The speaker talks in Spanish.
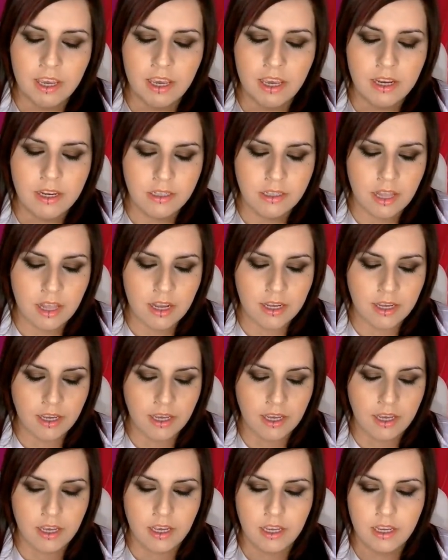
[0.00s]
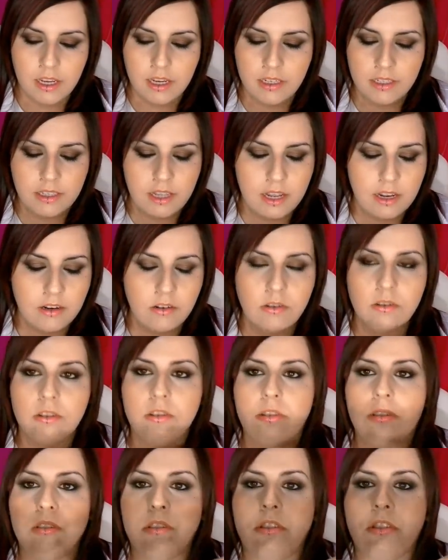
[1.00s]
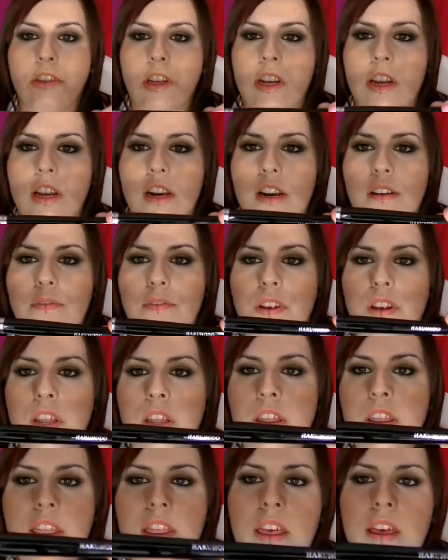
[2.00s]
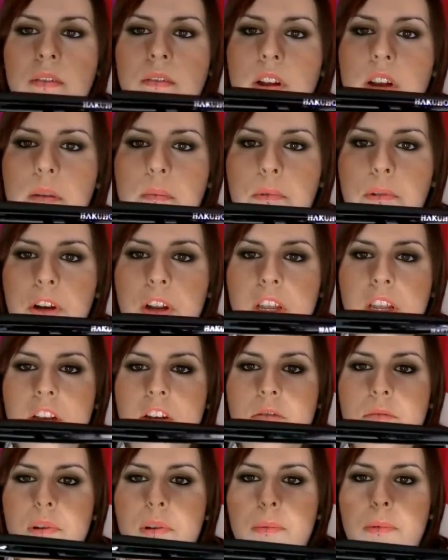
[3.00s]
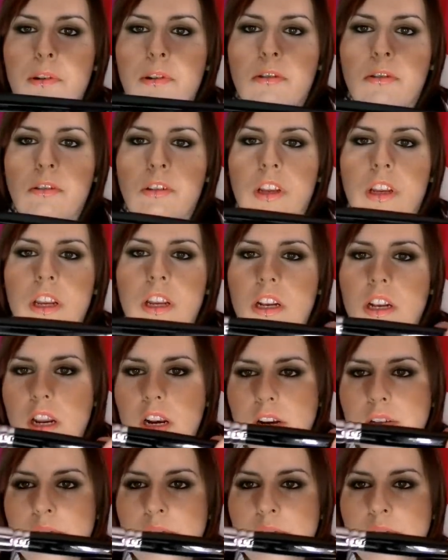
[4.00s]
Esta que esta no, tiene referencia, ¿vale? Pone el nombre pero no tiene la